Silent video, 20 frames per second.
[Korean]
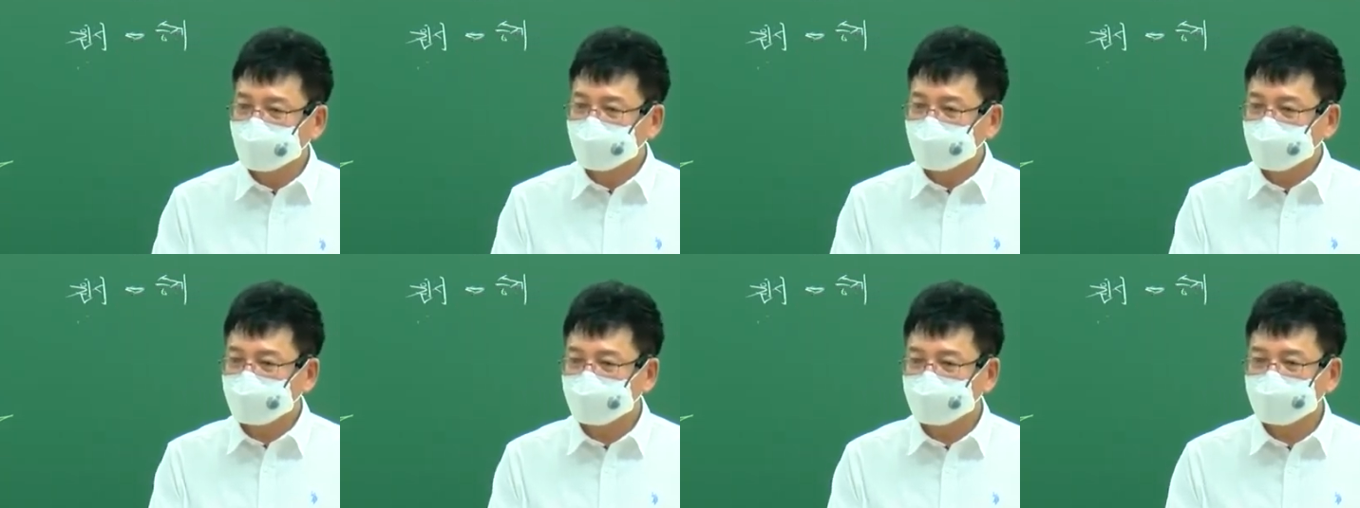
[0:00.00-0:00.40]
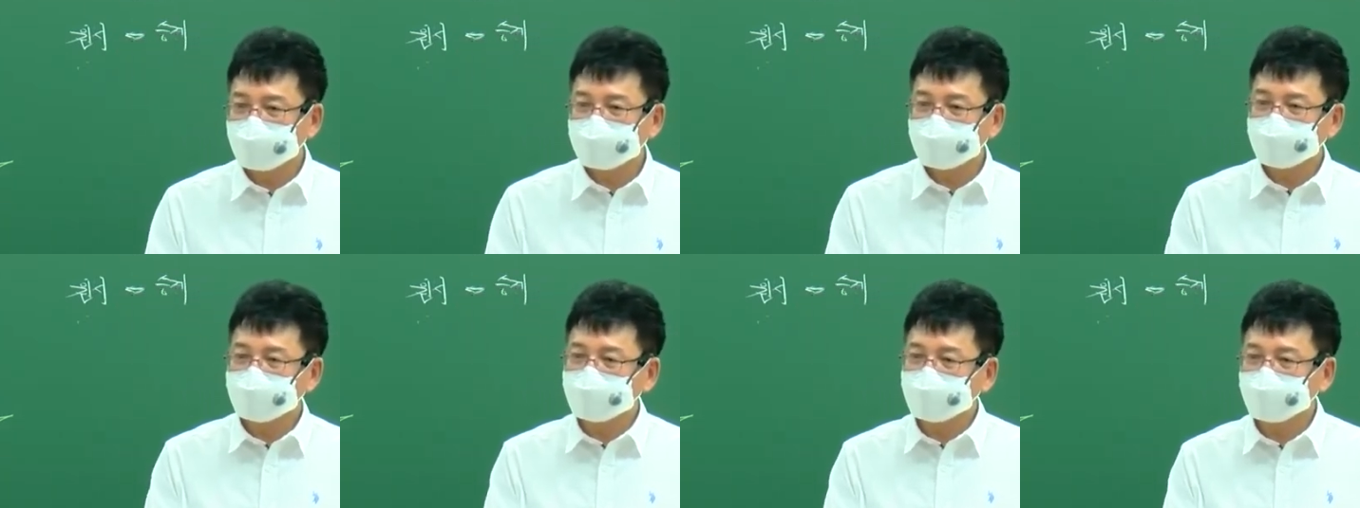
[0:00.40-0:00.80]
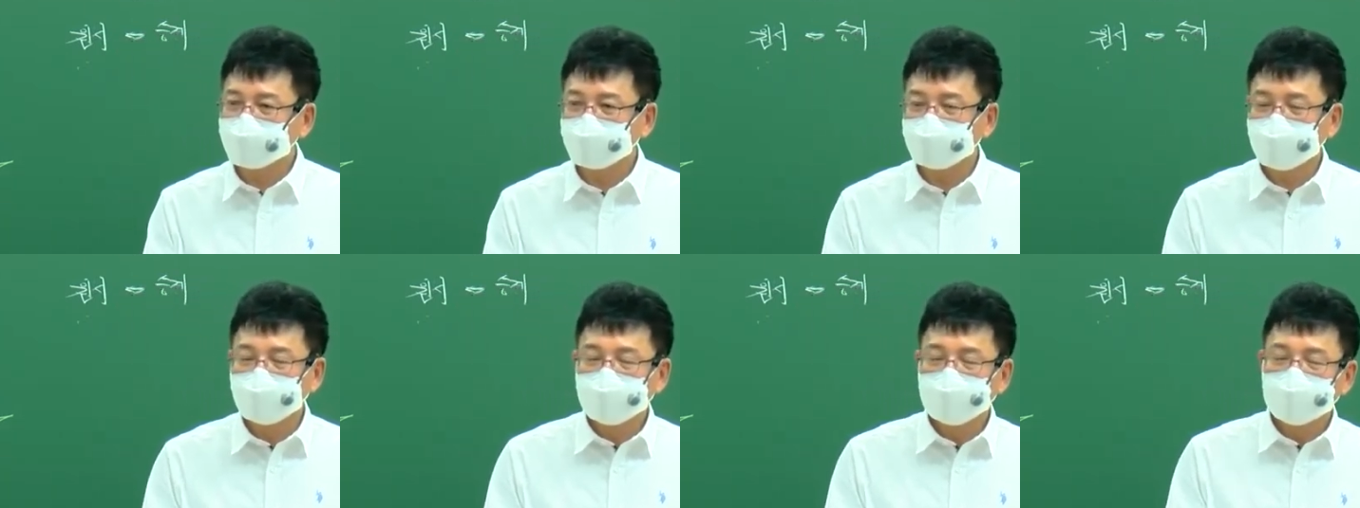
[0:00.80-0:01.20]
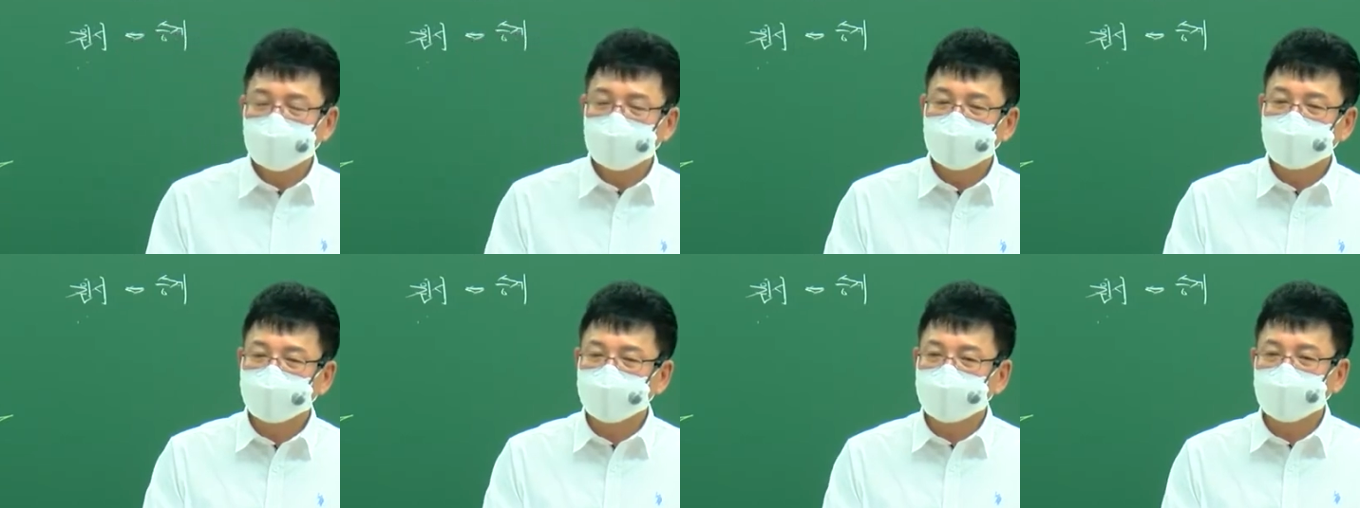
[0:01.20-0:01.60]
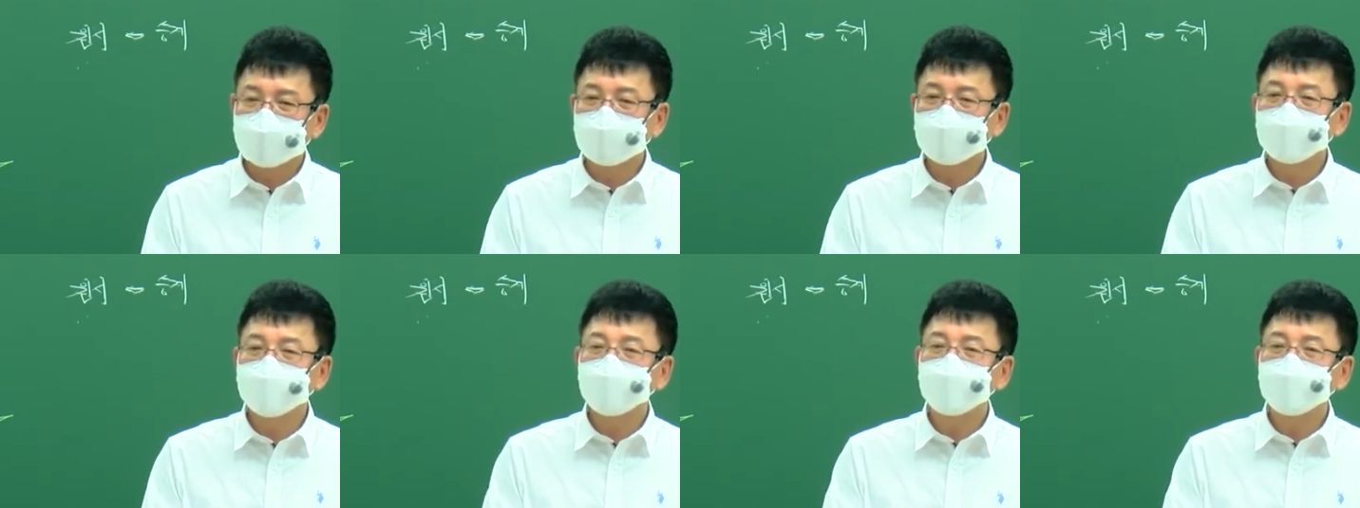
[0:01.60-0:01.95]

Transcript: 그러니까 그거는 연, 연,